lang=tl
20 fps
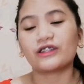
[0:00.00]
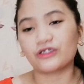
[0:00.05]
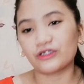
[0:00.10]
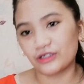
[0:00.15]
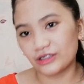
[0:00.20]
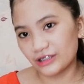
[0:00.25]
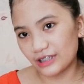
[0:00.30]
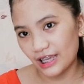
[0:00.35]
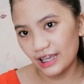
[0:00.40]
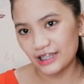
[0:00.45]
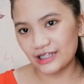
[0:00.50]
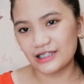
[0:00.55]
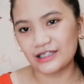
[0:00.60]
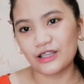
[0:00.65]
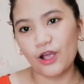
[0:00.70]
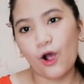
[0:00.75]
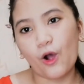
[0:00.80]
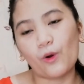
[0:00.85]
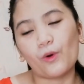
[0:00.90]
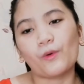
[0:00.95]
today.
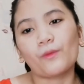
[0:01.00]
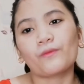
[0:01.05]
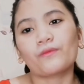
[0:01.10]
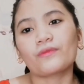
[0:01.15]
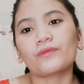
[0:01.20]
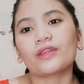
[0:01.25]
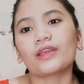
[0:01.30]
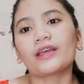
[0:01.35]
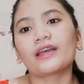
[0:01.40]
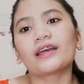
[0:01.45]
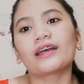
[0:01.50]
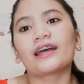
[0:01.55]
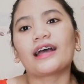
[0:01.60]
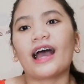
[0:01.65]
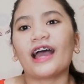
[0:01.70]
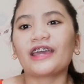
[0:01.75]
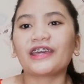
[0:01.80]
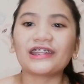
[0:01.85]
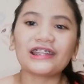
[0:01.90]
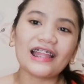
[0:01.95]
So,
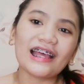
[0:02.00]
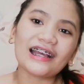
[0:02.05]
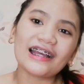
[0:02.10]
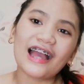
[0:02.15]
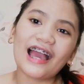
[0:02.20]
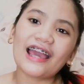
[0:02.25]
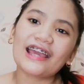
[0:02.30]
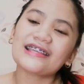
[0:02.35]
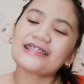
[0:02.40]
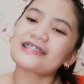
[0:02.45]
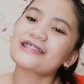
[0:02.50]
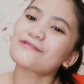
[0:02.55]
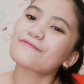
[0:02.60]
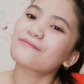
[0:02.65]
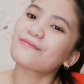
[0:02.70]
ayun na guys.